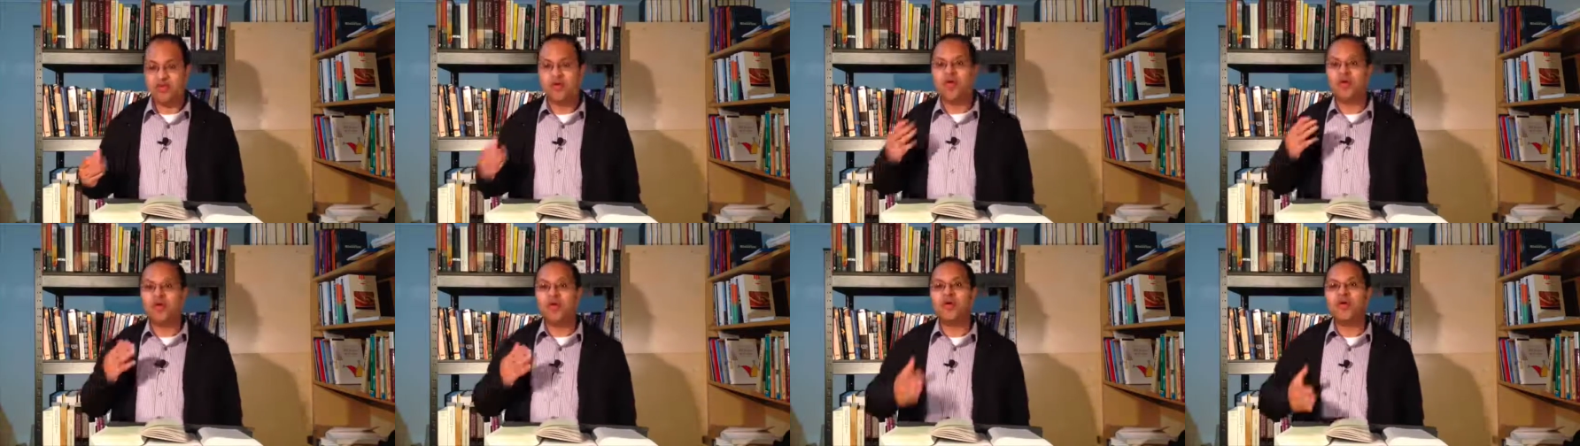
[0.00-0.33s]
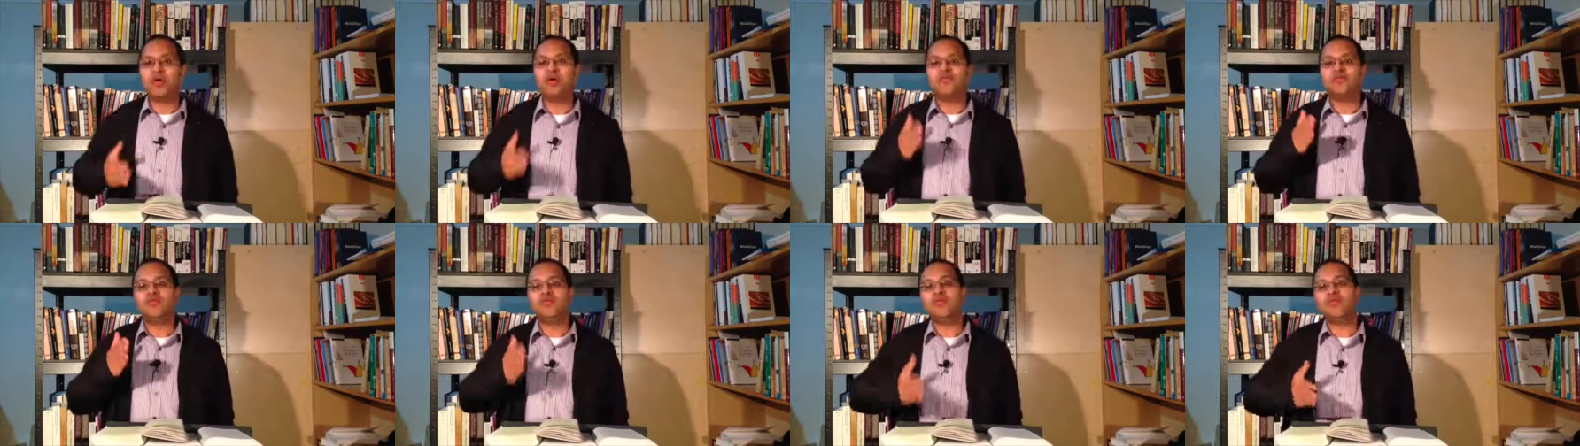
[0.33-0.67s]

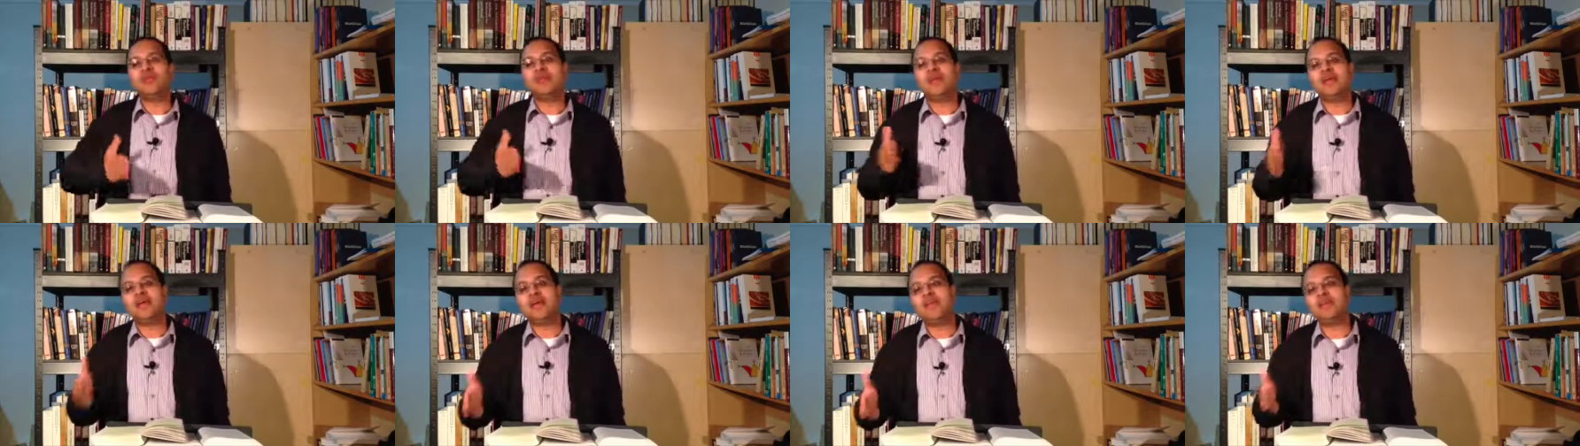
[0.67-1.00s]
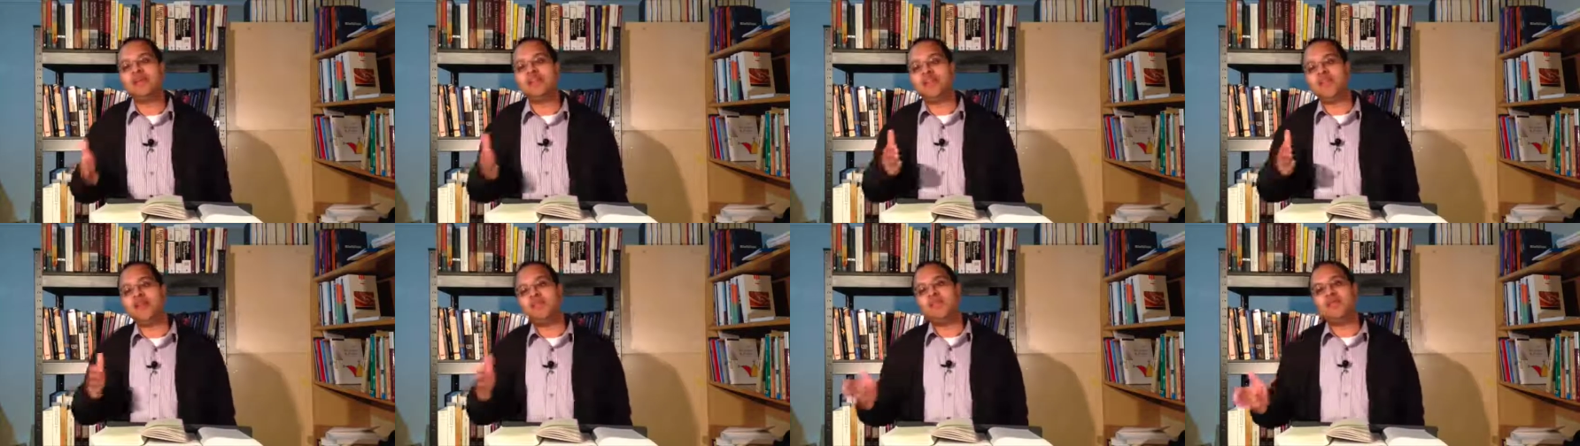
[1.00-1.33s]
Un estudio
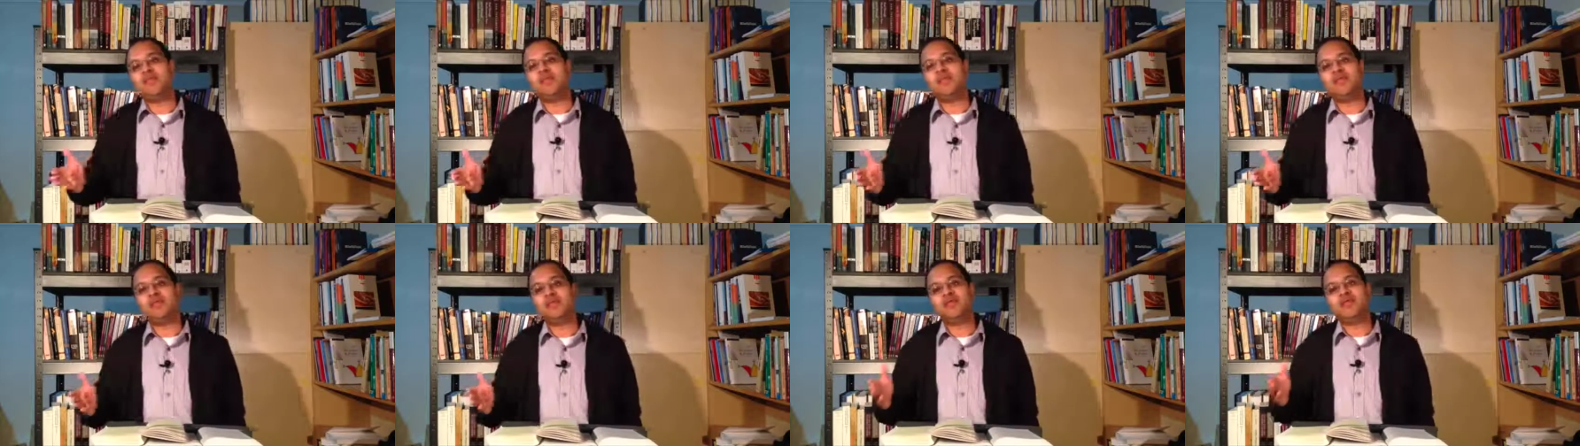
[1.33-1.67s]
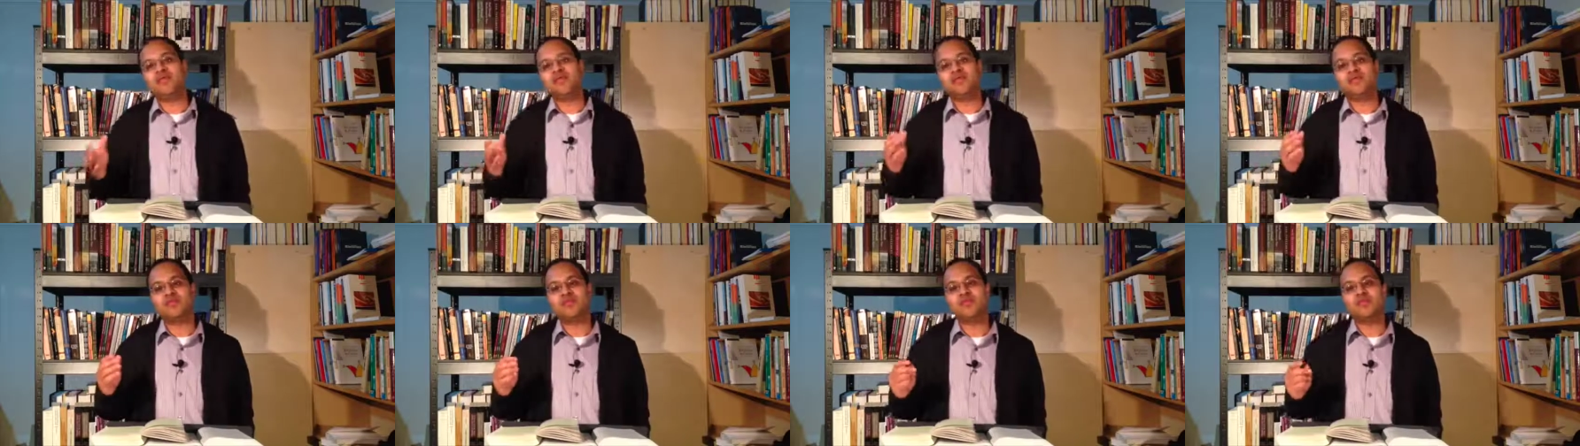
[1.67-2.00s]
diligente de la palabra de
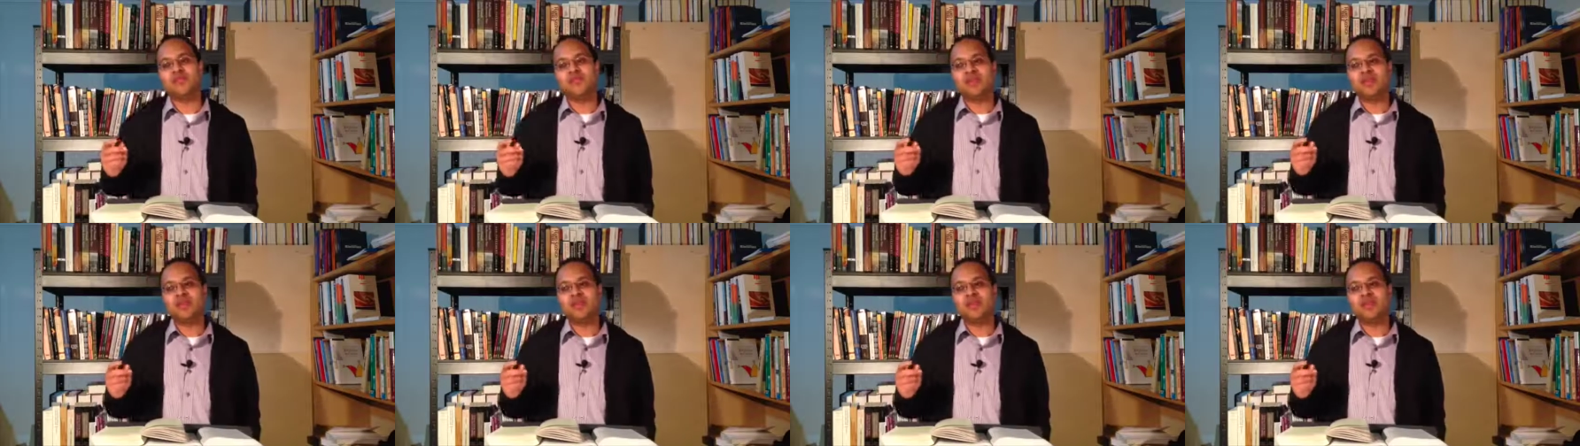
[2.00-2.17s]
Dios.